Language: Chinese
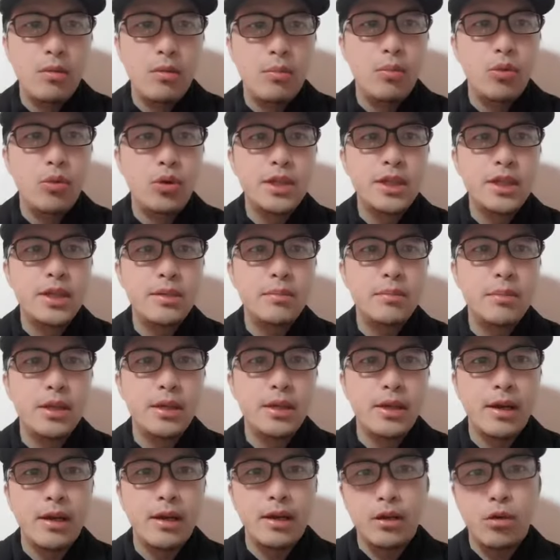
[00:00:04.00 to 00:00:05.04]
《波西米
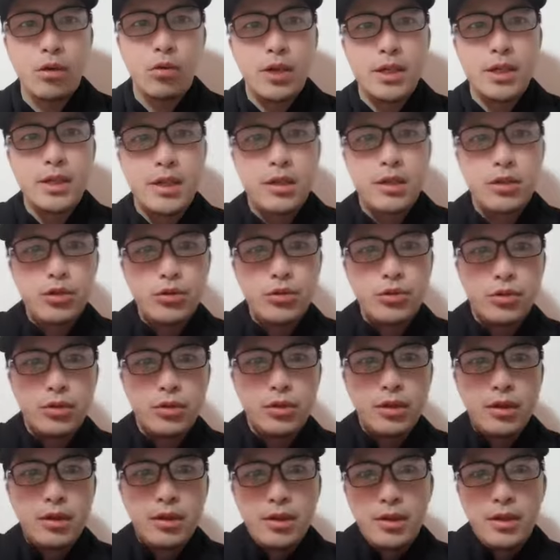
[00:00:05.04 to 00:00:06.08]
亚狂想
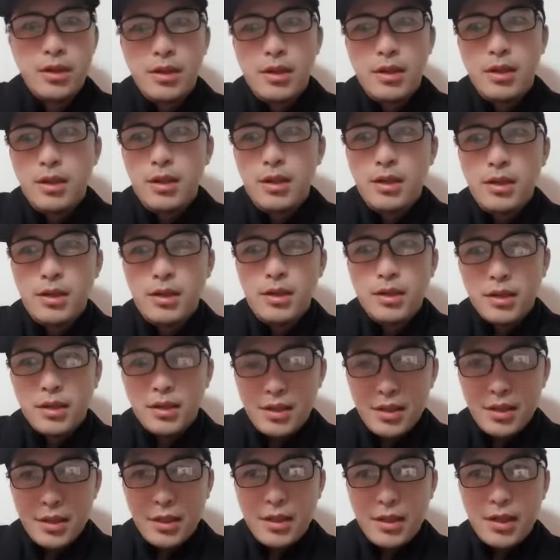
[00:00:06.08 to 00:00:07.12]
曲》已
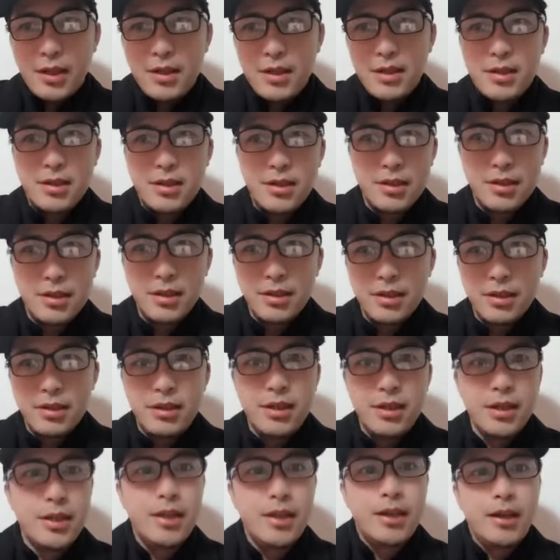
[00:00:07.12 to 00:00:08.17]
经开始
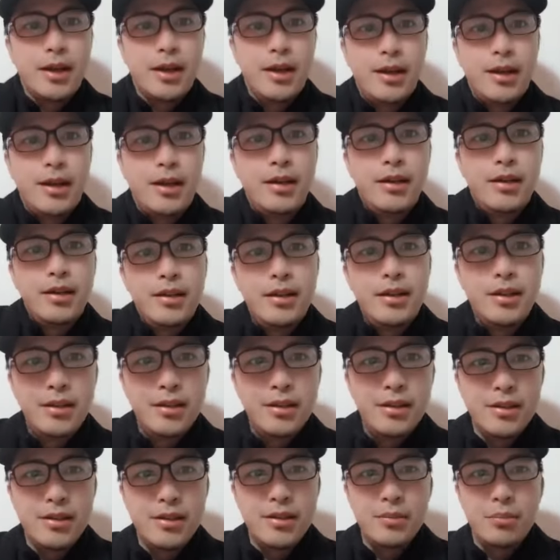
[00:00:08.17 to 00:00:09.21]
热映了
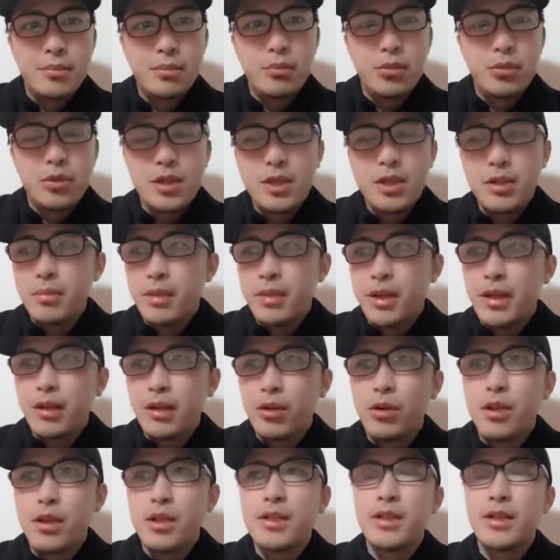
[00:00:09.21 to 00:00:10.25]
啊！《波西米亚
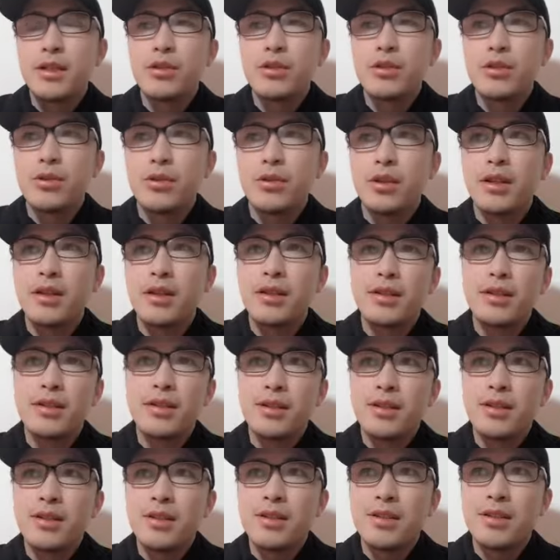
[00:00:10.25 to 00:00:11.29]
狂想曲》呢，这
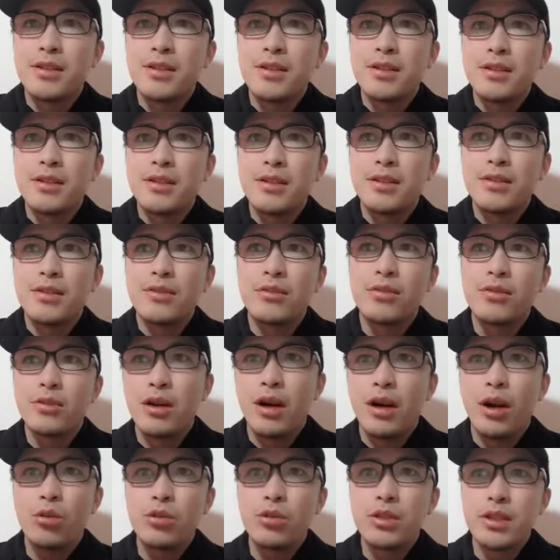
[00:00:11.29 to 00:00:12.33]
个是
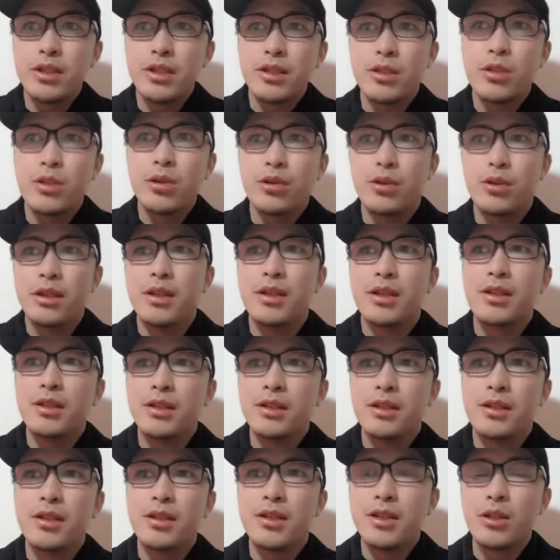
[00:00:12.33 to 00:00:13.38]
好几重
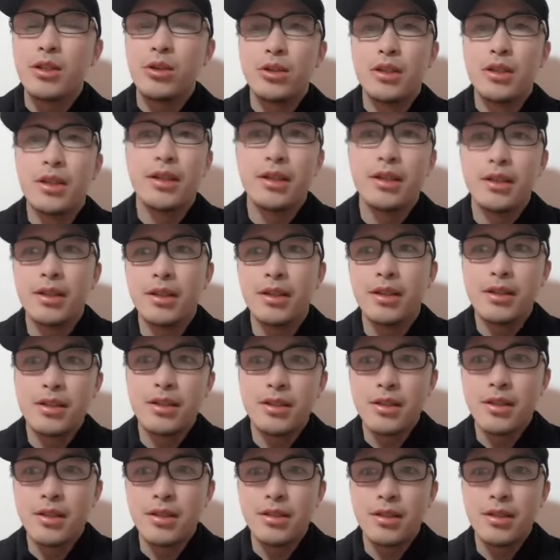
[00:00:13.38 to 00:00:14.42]
的效应，一个
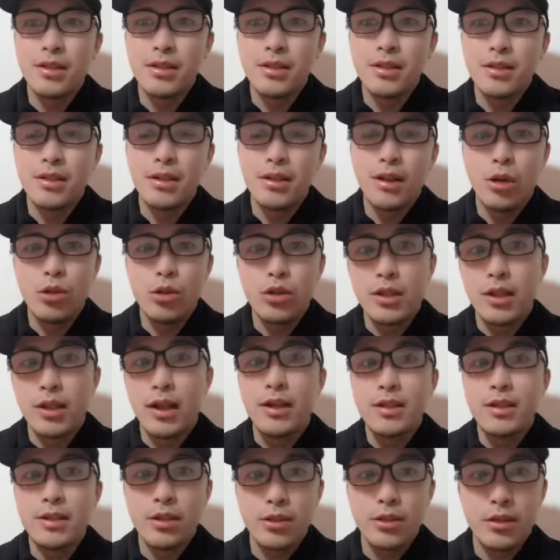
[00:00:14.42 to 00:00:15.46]
是奥斯
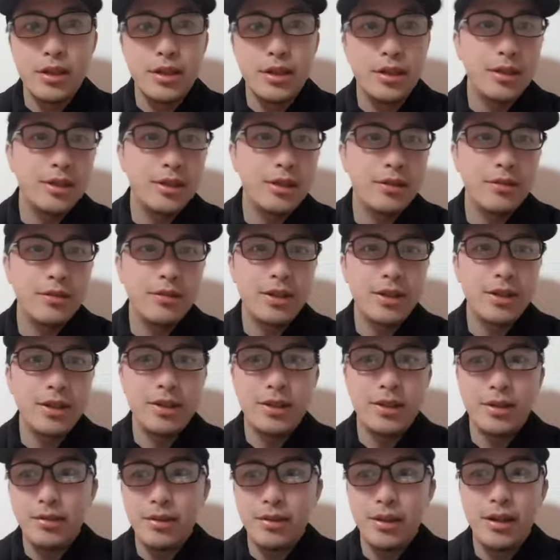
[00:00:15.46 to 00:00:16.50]
卡效应，因
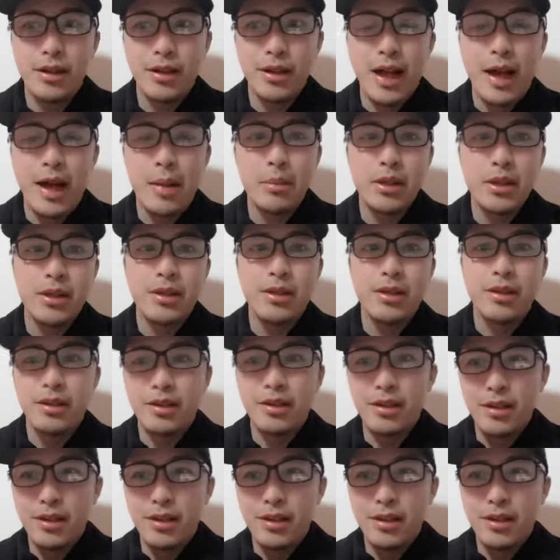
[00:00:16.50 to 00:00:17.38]
为拉米